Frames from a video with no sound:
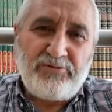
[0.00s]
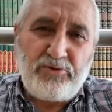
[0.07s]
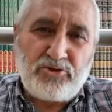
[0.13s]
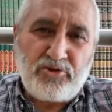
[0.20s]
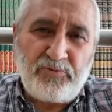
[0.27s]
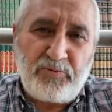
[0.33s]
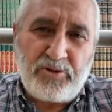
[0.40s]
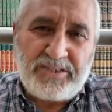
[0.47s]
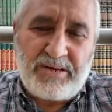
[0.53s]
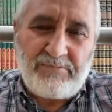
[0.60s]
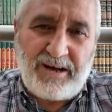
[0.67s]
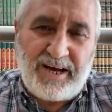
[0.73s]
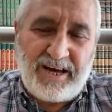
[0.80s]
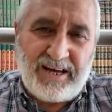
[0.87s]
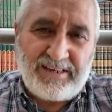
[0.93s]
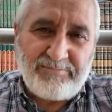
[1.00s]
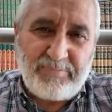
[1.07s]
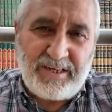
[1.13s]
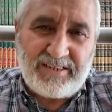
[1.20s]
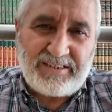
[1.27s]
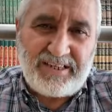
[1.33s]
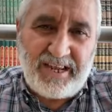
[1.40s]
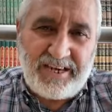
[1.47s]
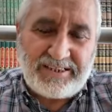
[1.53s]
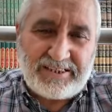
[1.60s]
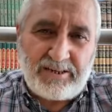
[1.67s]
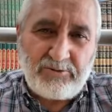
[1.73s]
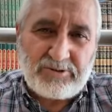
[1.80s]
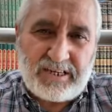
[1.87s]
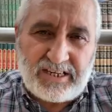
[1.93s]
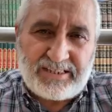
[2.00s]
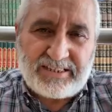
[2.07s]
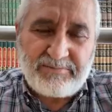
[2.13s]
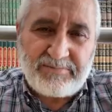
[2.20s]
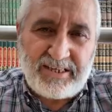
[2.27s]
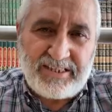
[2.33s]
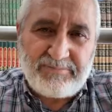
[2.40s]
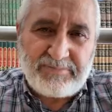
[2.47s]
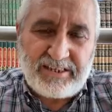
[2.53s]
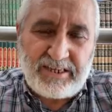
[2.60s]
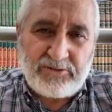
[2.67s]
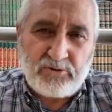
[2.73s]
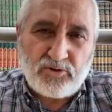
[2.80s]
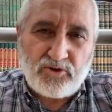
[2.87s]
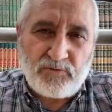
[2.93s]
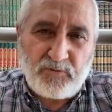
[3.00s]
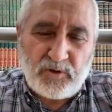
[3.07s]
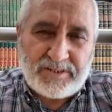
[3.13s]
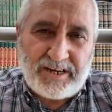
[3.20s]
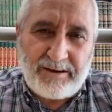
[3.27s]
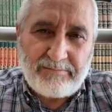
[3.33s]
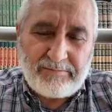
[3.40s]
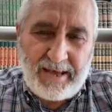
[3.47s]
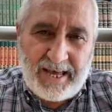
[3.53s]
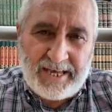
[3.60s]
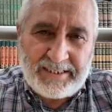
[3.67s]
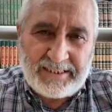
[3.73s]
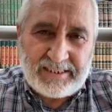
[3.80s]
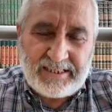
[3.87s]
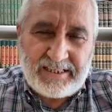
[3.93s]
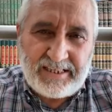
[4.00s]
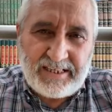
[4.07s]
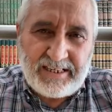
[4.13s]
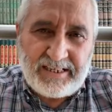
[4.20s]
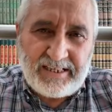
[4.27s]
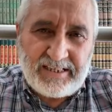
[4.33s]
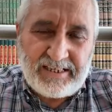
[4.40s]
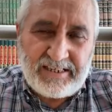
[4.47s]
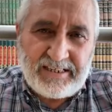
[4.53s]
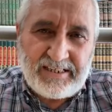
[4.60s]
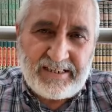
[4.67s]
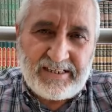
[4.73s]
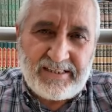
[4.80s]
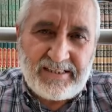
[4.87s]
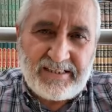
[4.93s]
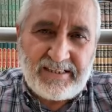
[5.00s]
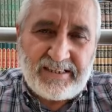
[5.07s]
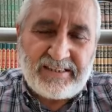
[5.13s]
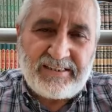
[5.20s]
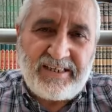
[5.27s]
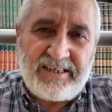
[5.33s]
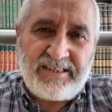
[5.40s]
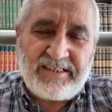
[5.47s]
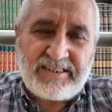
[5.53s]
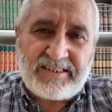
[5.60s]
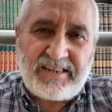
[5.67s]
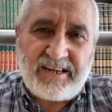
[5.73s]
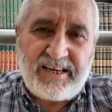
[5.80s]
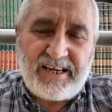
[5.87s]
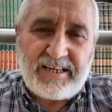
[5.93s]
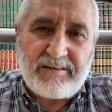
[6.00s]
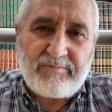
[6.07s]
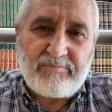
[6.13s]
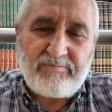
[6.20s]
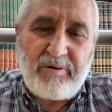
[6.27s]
Yusuf hocama bir dilekçe uzattım. Dedim ki Yusuf hocam ben Din İşleri